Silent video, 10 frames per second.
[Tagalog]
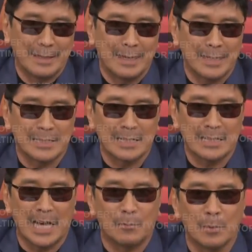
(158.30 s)
Isang
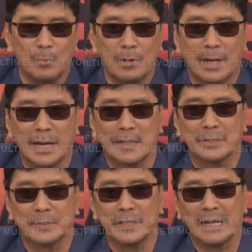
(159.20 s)
tawag mula kay
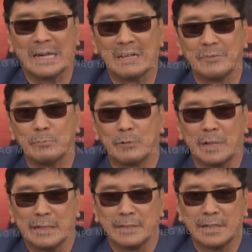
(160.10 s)
Attorney Alvin
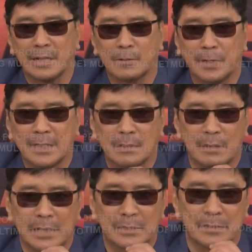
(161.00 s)
Moranya ng Credit
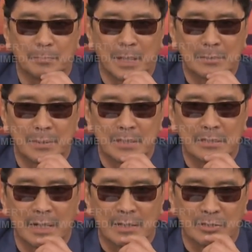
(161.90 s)
Collection Department ng
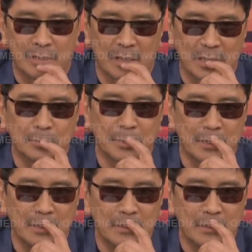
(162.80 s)
Chinese General Hospital